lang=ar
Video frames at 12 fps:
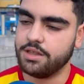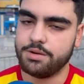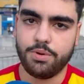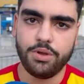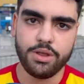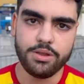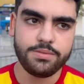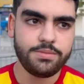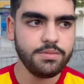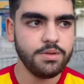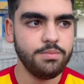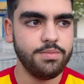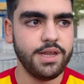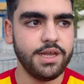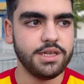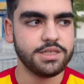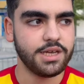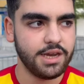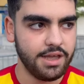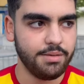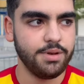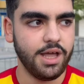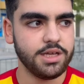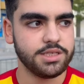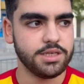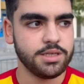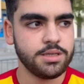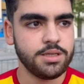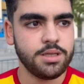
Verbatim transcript: نربحوا بليلي ان شاء الله يعمل حاجه